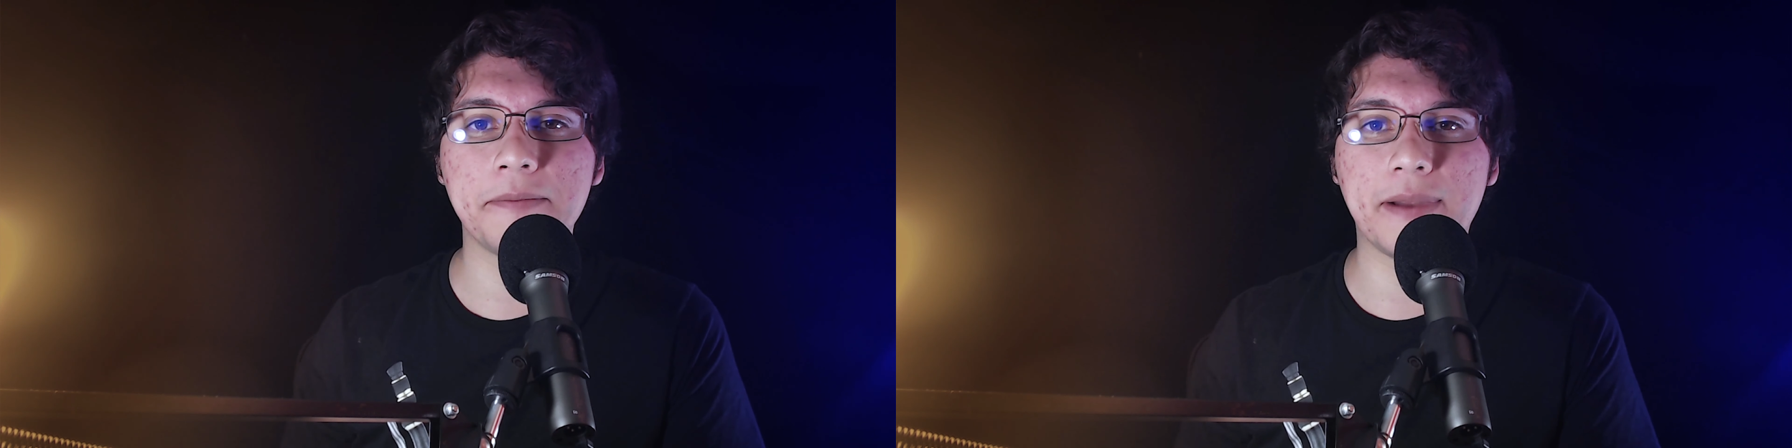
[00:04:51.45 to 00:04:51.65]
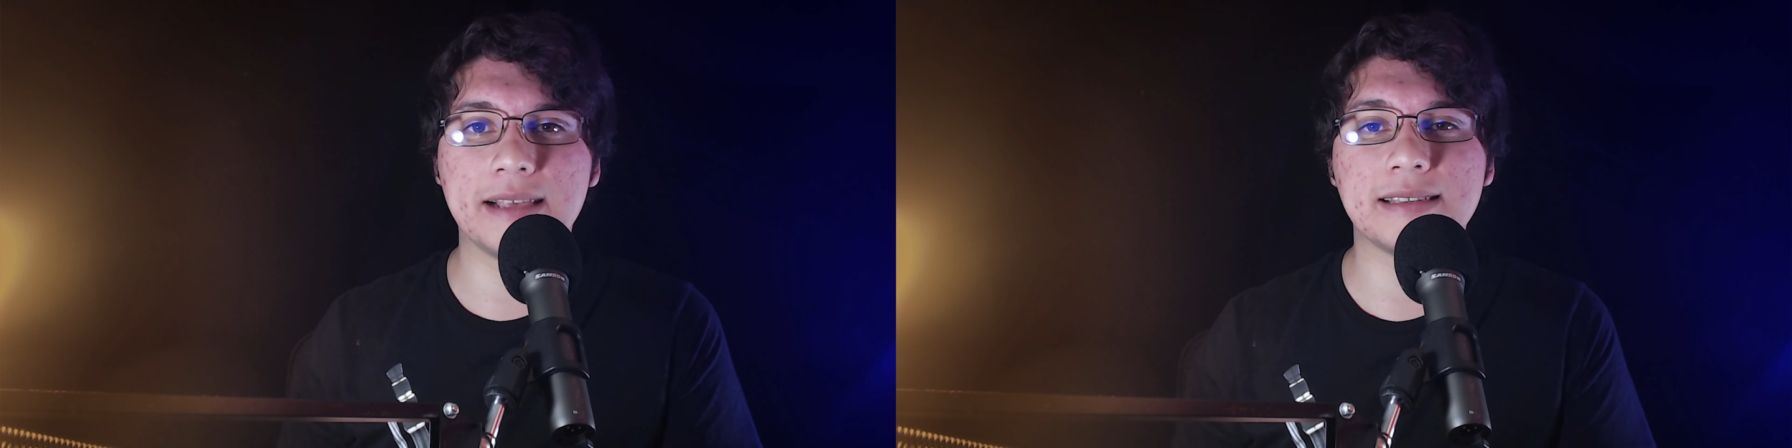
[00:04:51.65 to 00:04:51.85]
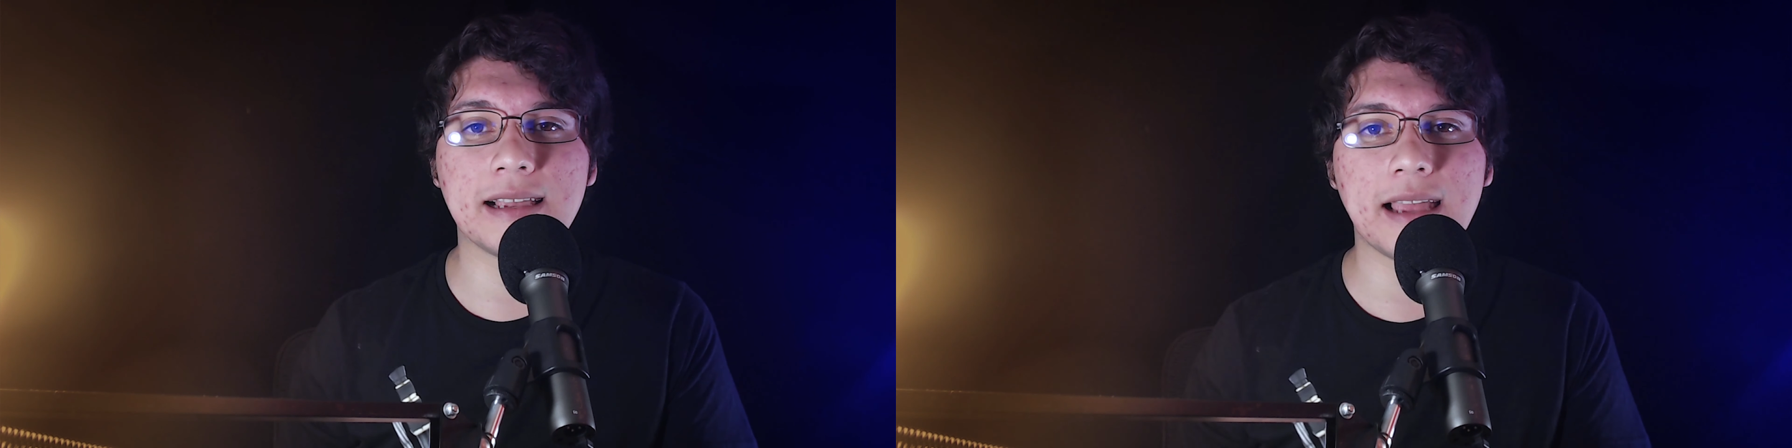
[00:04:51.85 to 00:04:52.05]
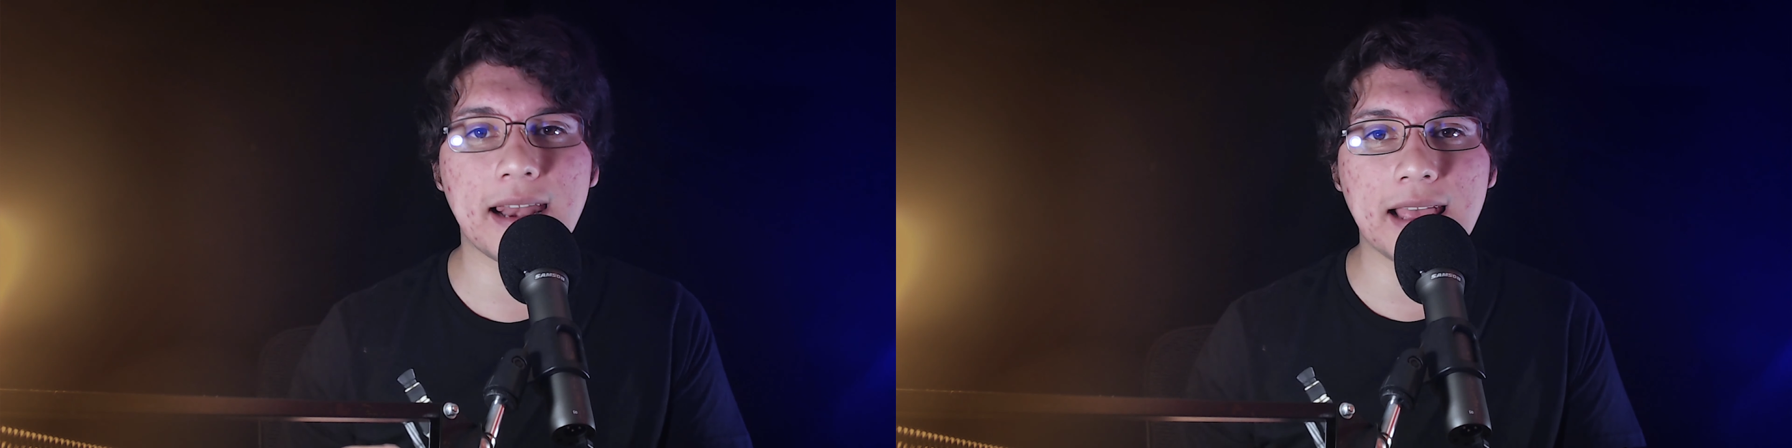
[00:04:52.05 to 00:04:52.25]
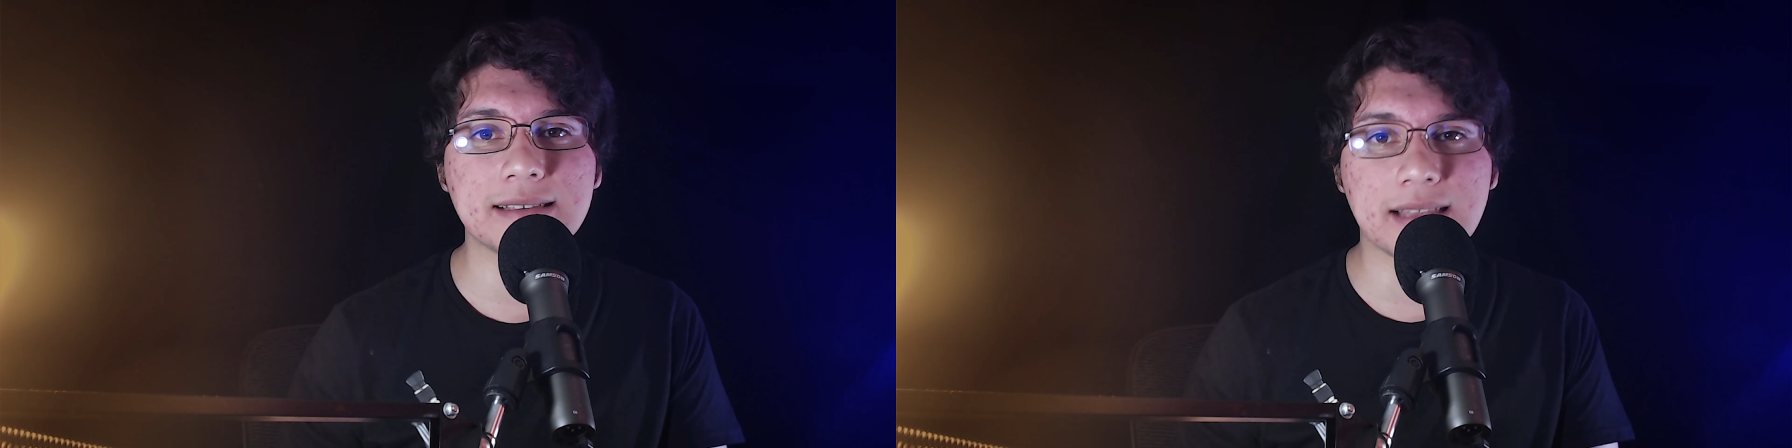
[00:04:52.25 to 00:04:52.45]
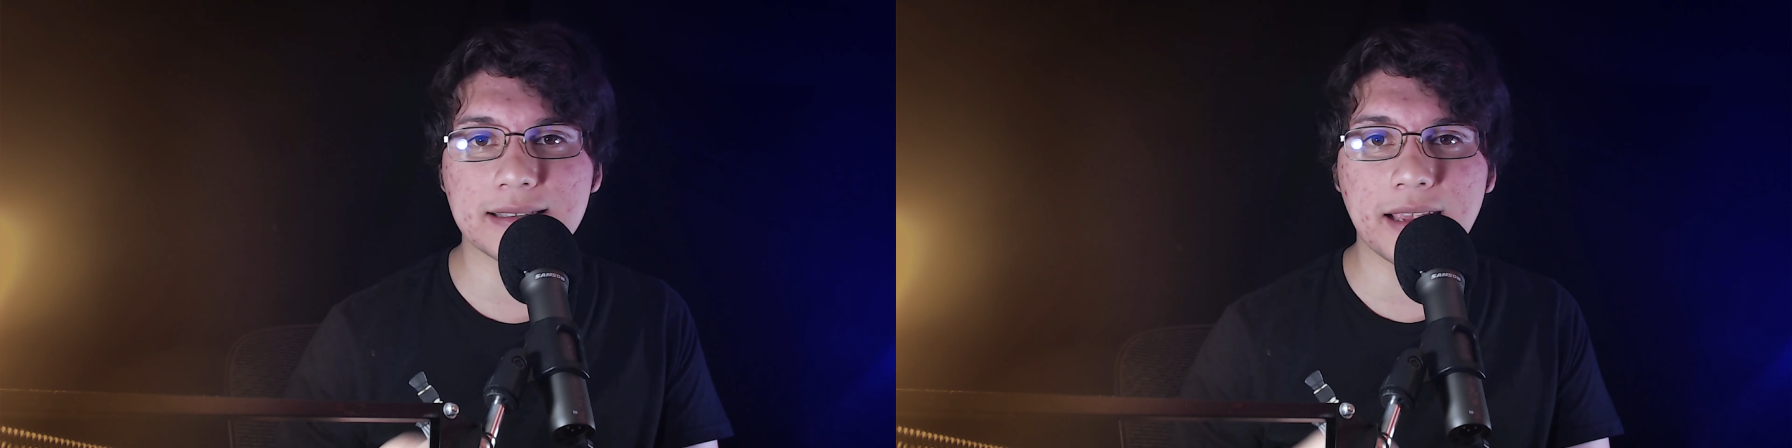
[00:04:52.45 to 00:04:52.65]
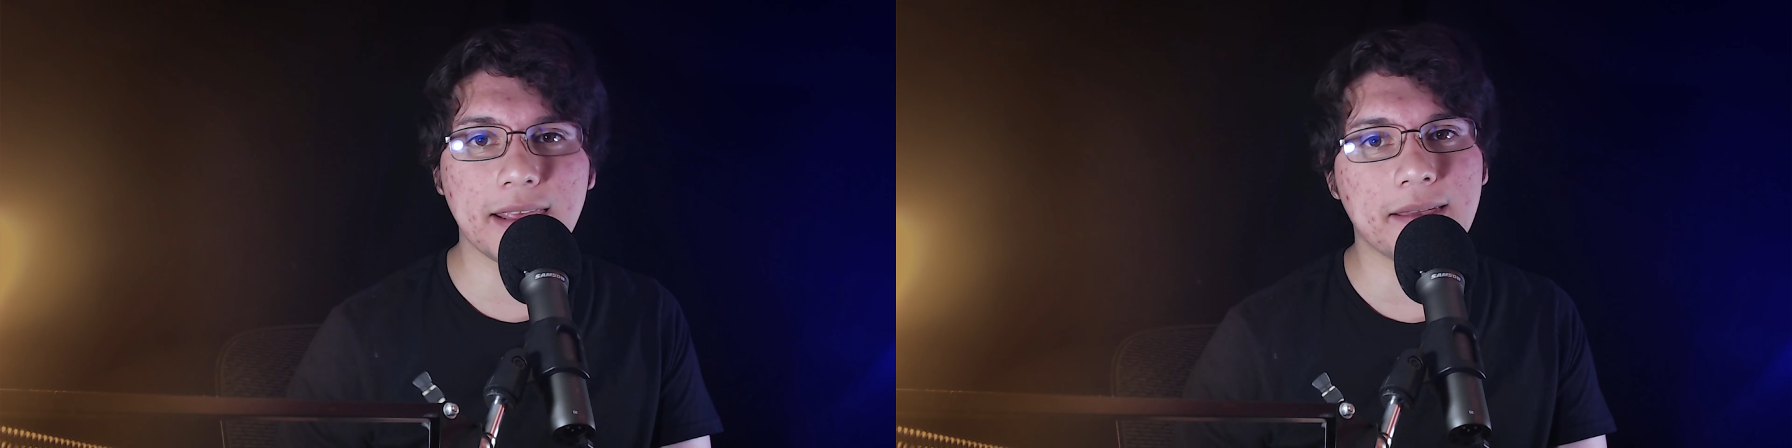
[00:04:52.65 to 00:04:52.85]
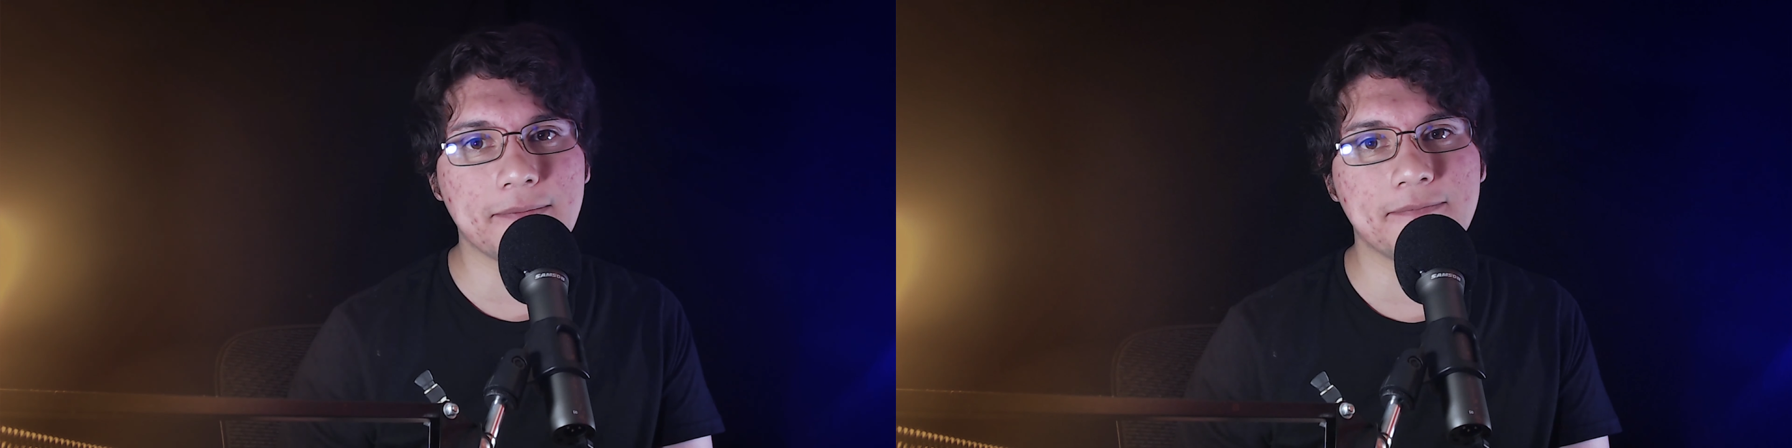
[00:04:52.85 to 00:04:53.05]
para sacar a esta serie